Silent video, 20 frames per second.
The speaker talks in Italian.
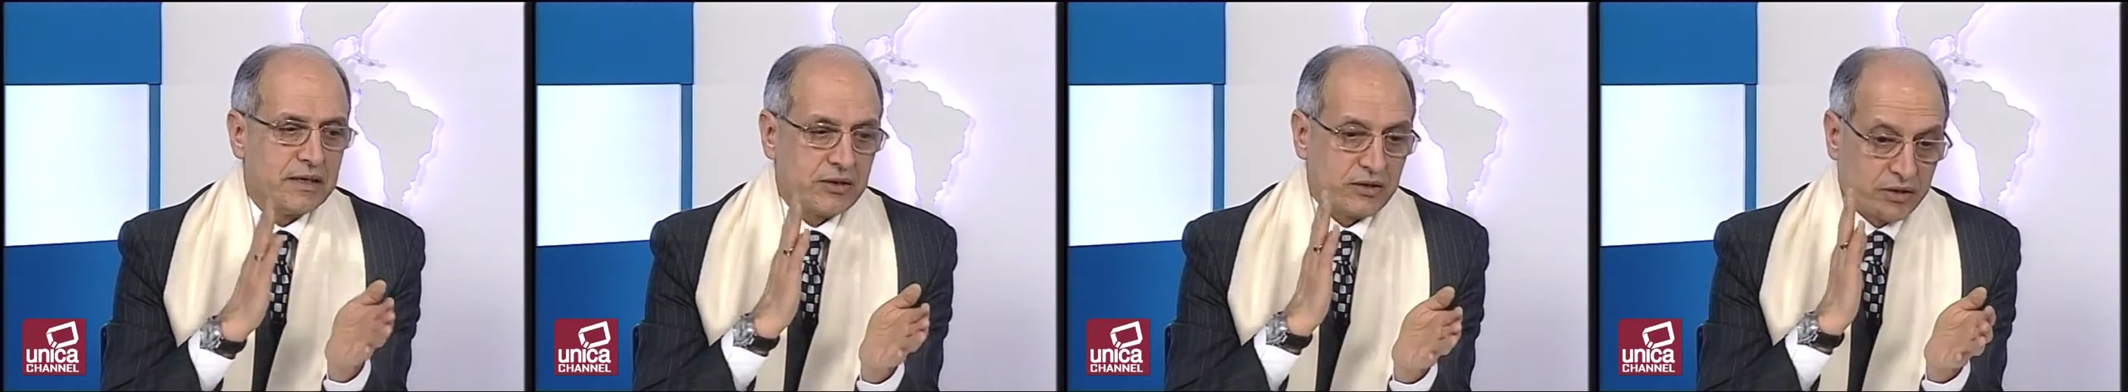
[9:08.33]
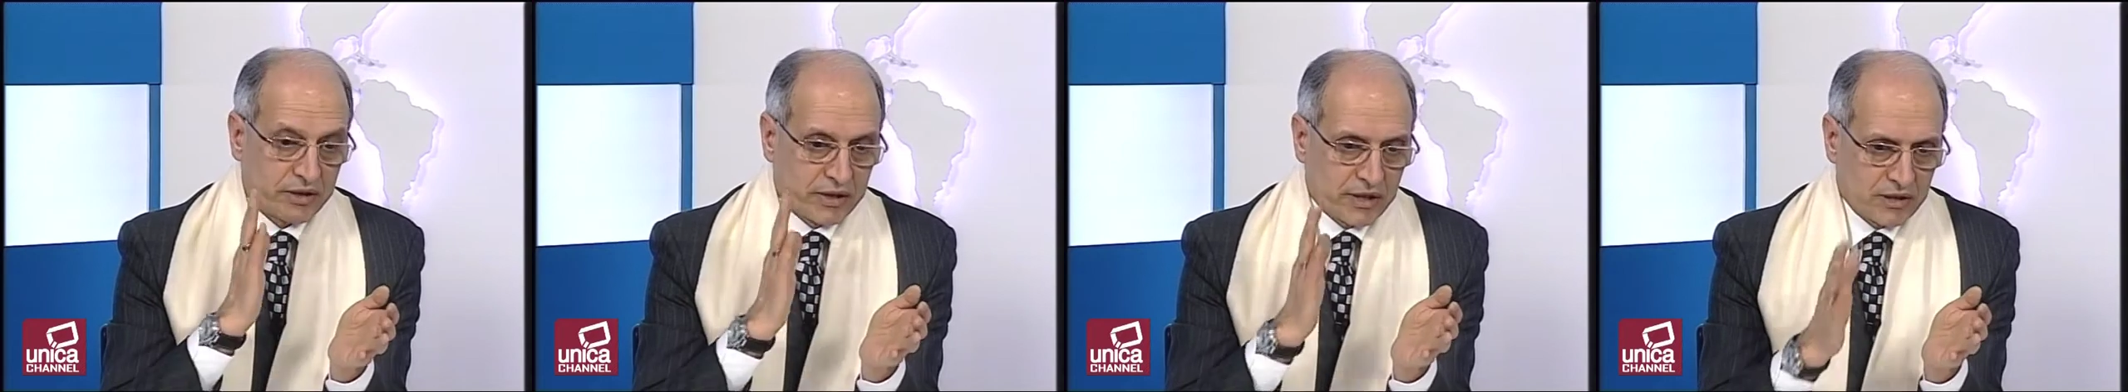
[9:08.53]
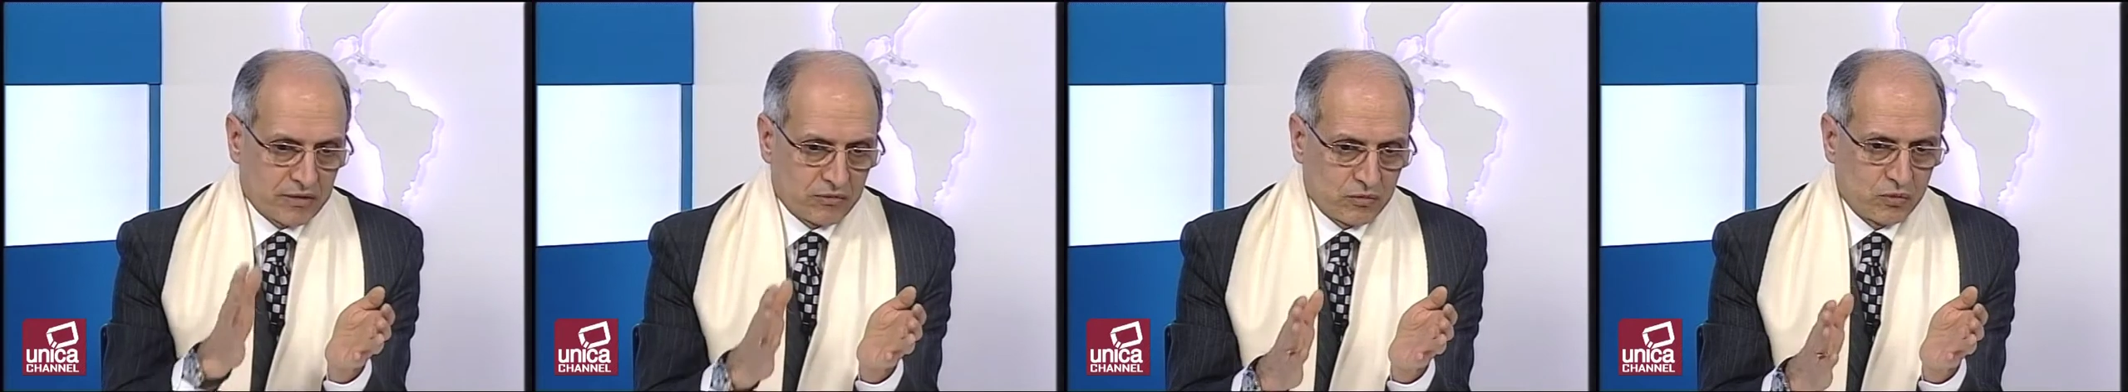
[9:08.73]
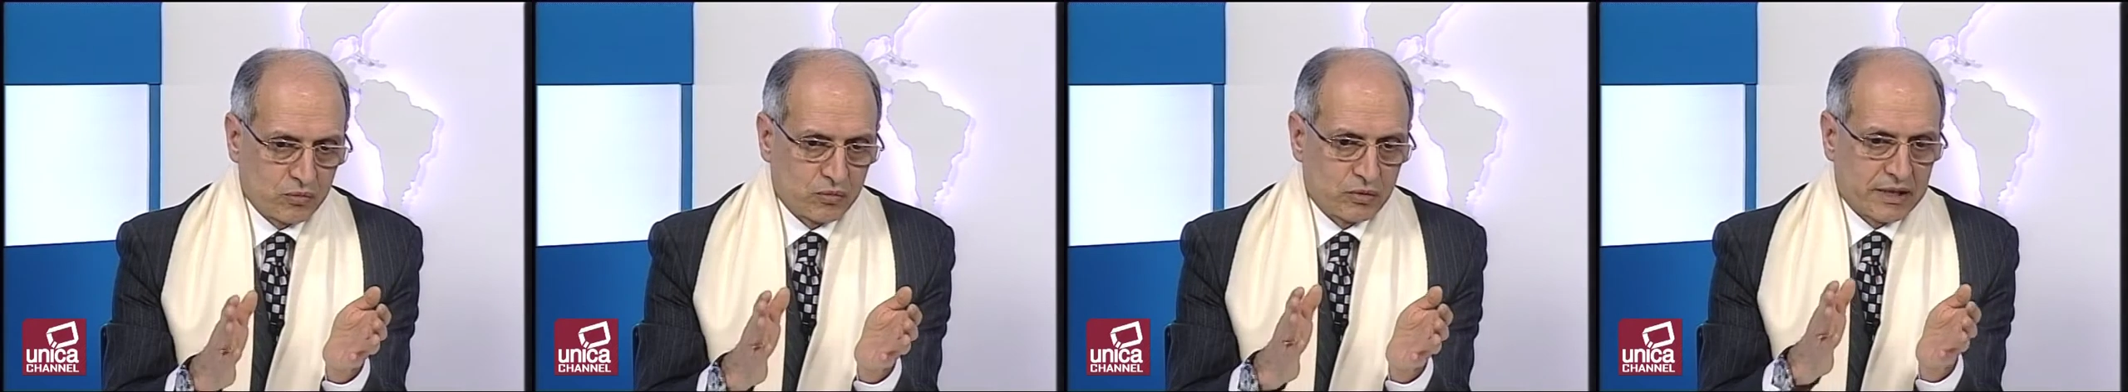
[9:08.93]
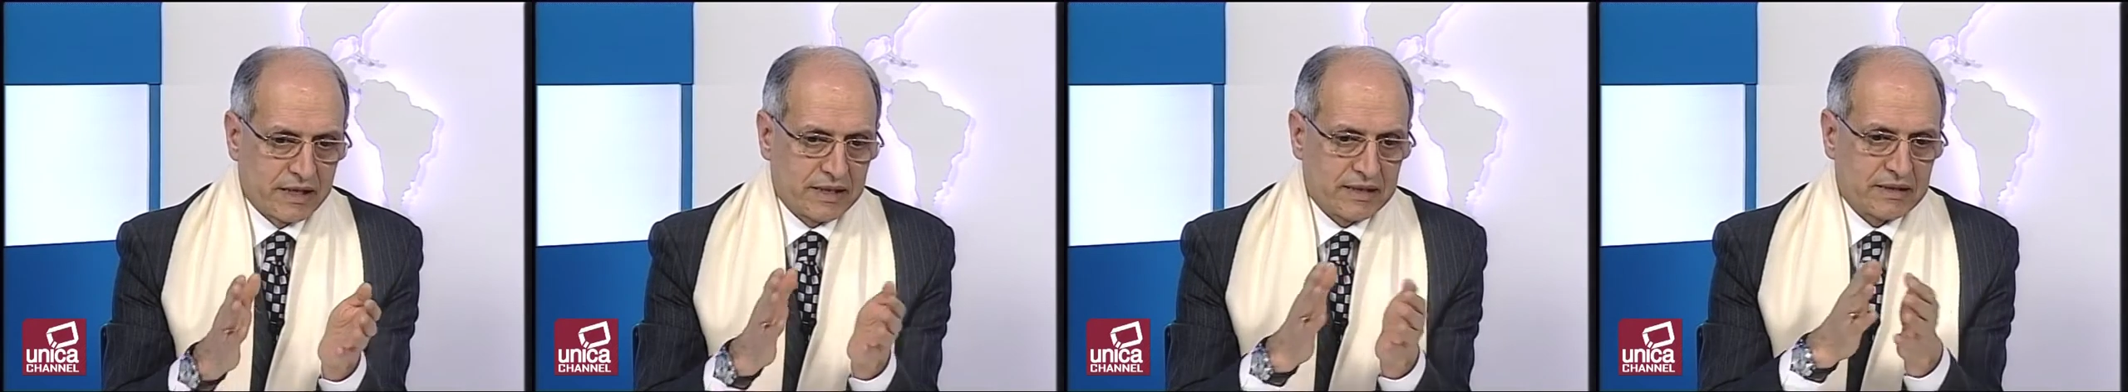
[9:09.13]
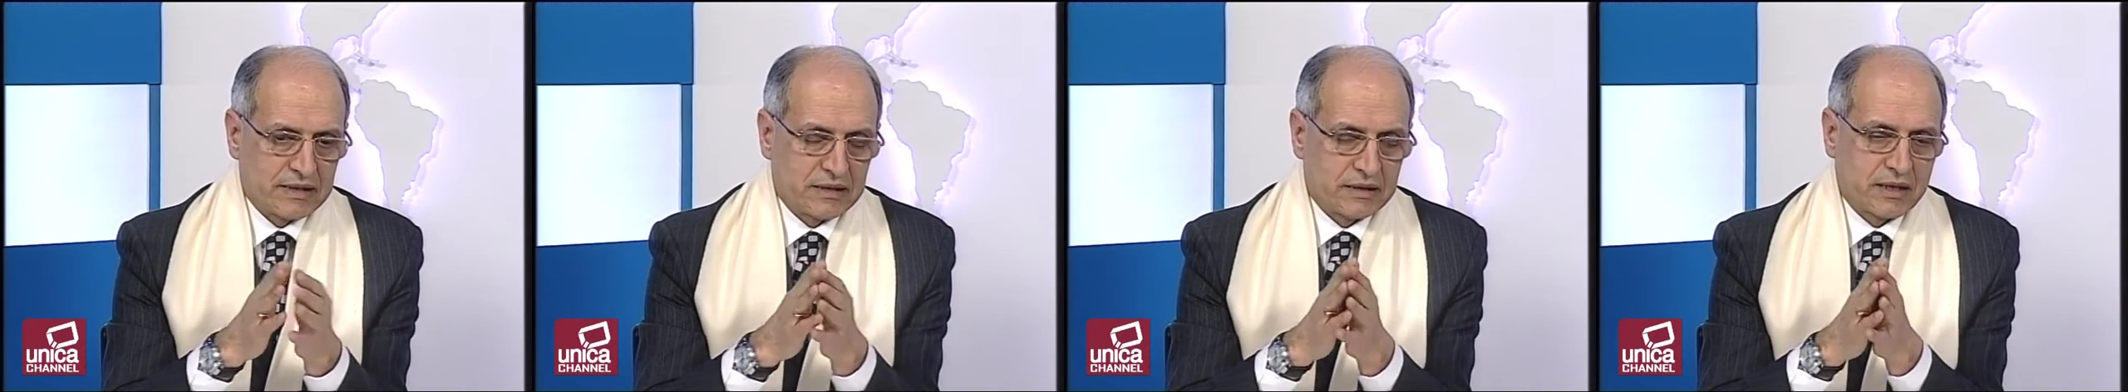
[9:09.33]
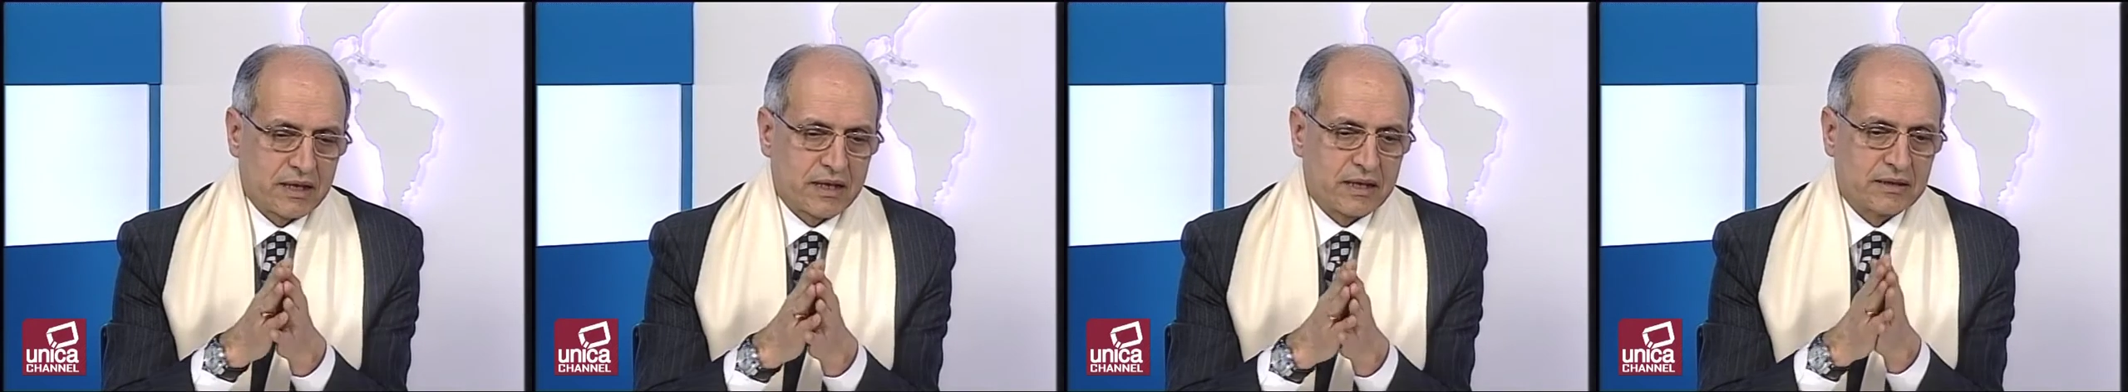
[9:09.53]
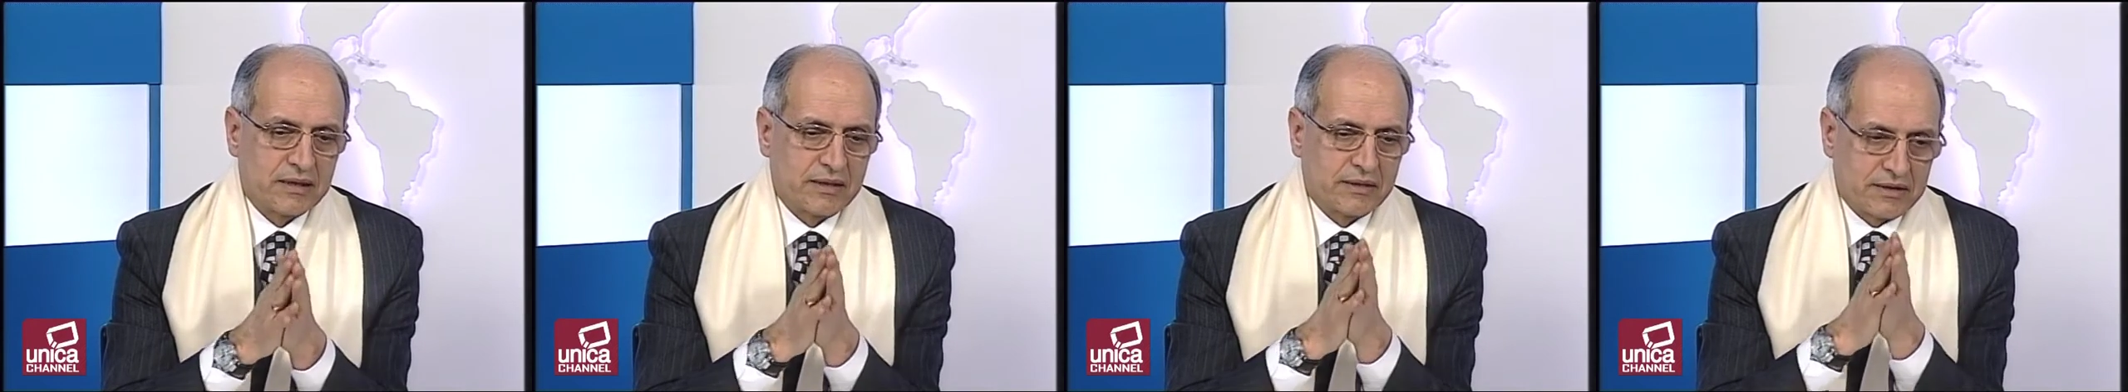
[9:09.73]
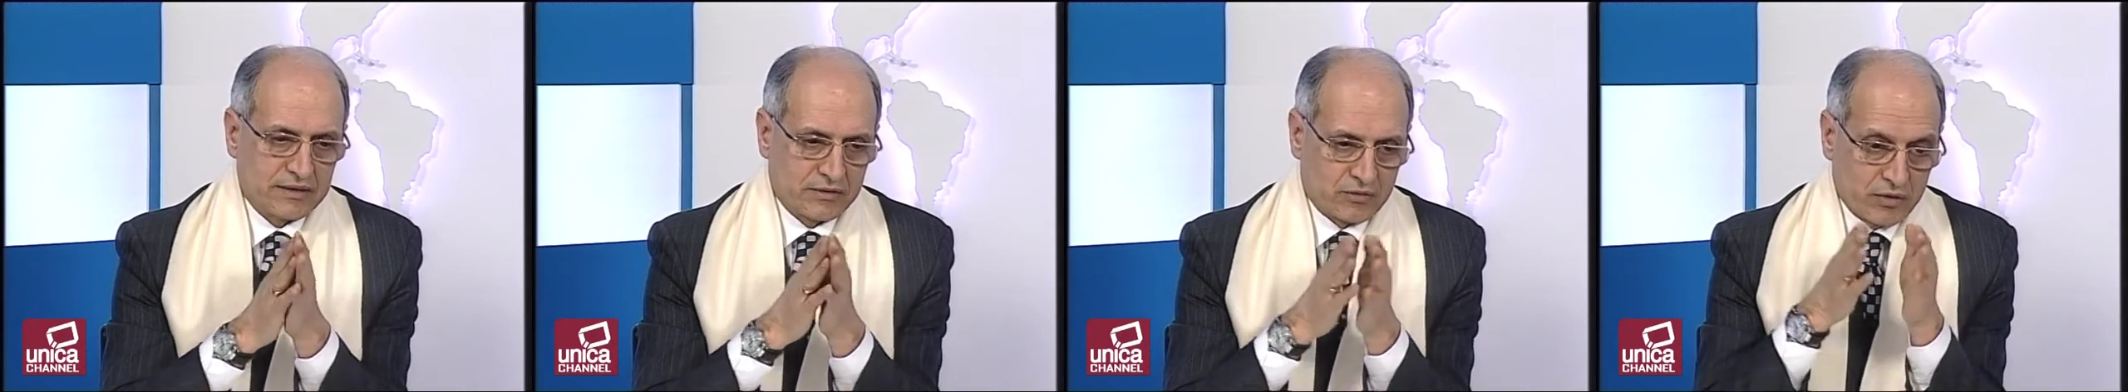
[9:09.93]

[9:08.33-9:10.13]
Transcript: c'era una strada,